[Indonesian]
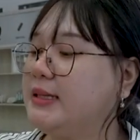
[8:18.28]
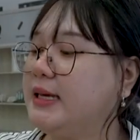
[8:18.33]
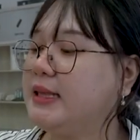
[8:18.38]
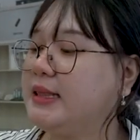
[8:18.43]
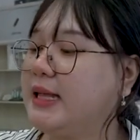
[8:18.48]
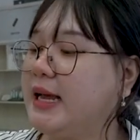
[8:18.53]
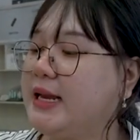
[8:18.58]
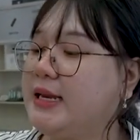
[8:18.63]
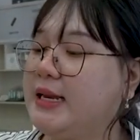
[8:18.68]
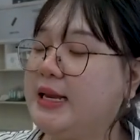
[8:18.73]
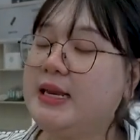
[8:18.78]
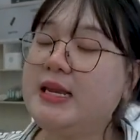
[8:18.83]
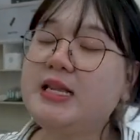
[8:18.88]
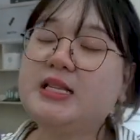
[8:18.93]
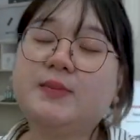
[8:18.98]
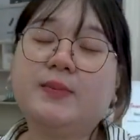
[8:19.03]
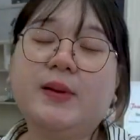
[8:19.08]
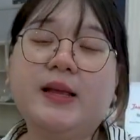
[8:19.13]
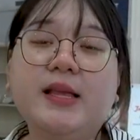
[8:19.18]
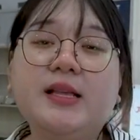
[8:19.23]
kita ini
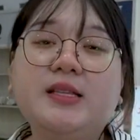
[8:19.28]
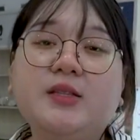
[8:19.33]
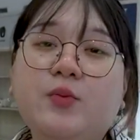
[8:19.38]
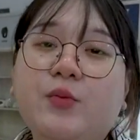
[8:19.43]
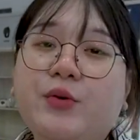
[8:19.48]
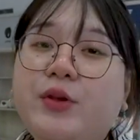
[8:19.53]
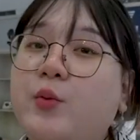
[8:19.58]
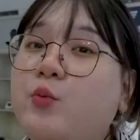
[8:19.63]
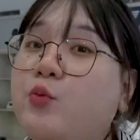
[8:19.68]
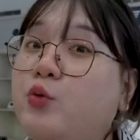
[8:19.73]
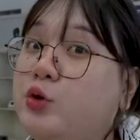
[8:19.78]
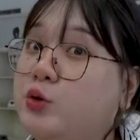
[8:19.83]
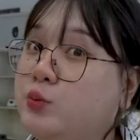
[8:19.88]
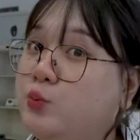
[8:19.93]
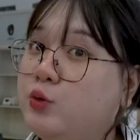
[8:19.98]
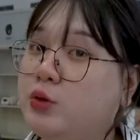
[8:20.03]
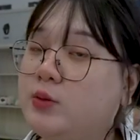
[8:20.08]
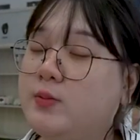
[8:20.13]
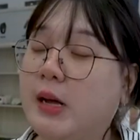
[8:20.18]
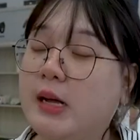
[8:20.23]
displaynya semuanya
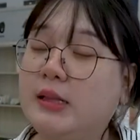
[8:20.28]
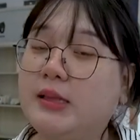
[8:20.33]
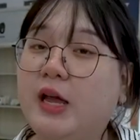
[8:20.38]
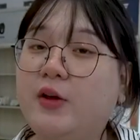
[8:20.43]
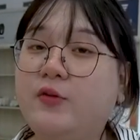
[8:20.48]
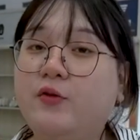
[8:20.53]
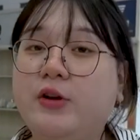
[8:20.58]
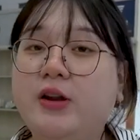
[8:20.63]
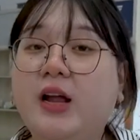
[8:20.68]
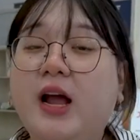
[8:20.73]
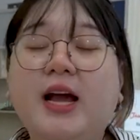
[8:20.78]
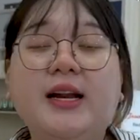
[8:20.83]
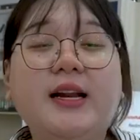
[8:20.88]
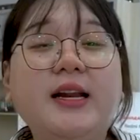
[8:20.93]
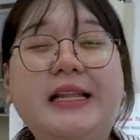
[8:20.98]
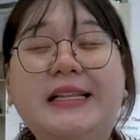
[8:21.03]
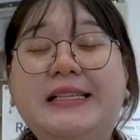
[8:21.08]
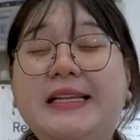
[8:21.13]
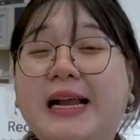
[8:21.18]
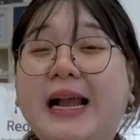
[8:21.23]
mulus-mulus banget iPhone-nya
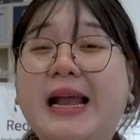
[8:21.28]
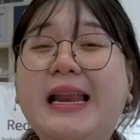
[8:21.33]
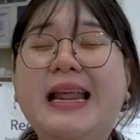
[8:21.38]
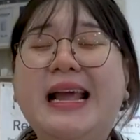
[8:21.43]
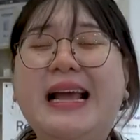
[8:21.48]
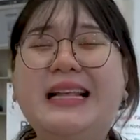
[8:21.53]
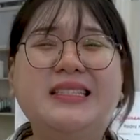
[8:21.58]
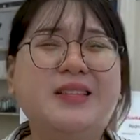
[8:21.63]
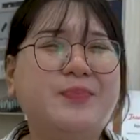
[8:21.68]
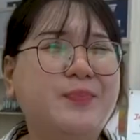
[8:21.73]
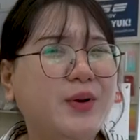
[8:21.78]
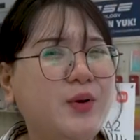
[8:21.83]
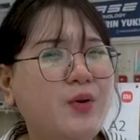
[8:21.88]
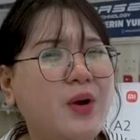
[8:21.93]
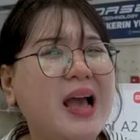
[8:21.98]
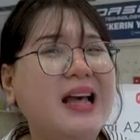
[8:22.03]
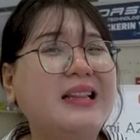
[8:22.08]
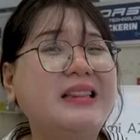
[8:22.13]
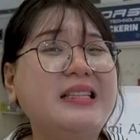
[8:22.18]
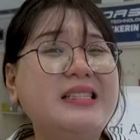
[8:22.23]
karena dijaga dengan
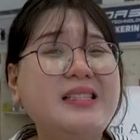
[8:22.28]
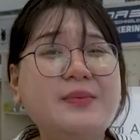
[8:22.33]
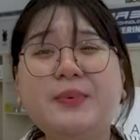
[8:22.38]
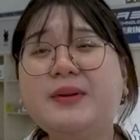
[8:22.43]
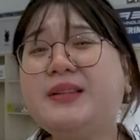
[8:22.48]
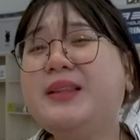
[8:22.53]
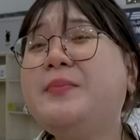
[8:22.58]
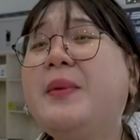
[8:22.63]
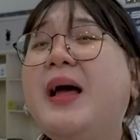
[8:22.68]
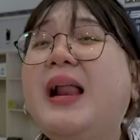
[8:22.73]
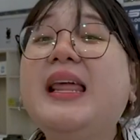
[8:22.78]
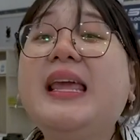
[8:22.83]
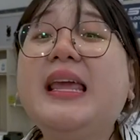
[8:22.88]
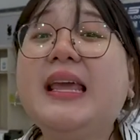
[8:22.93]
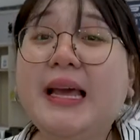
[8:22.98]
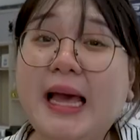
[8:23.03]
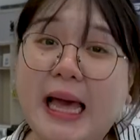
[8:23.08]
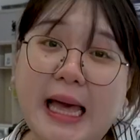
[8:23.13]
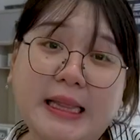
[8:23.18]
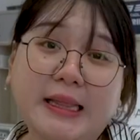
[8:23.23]
sepenuh hati seperti
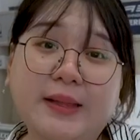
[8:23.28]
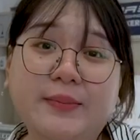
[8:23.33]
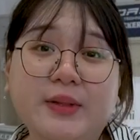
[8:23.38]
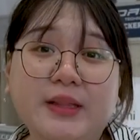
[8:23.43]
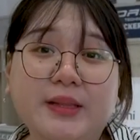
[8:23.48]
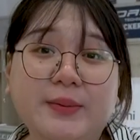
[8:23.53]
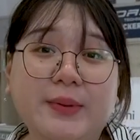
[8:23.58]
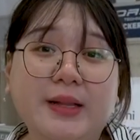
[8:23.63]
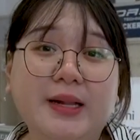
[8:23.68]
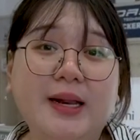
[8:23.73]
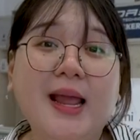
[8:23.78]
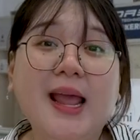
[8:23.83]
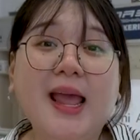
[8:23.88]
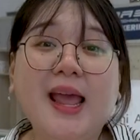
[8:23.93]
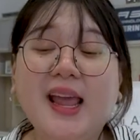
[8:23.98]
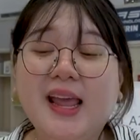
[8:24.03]
Malika teman-teman.